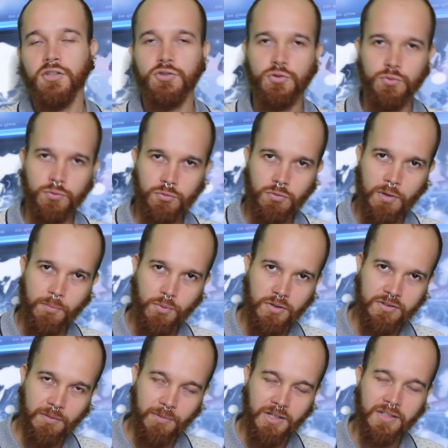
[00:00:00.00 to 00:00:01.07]
junto com a
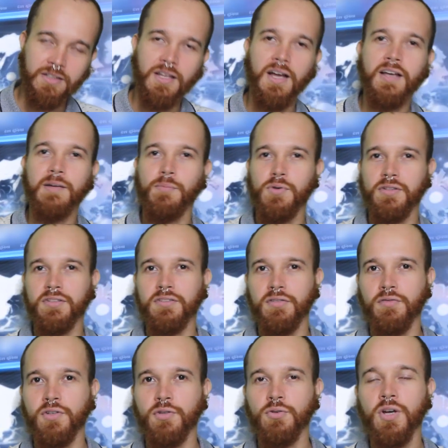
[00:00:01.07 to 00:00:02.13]
Polícia Militar e a Polícia
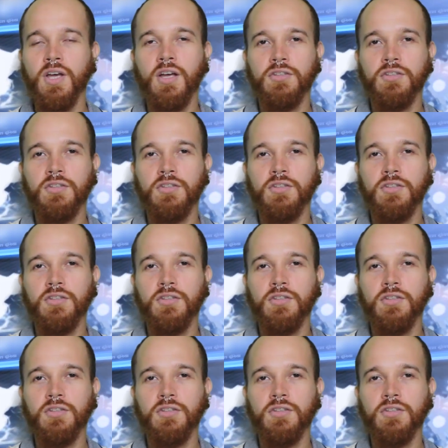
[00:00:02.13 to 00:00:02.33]
Civil,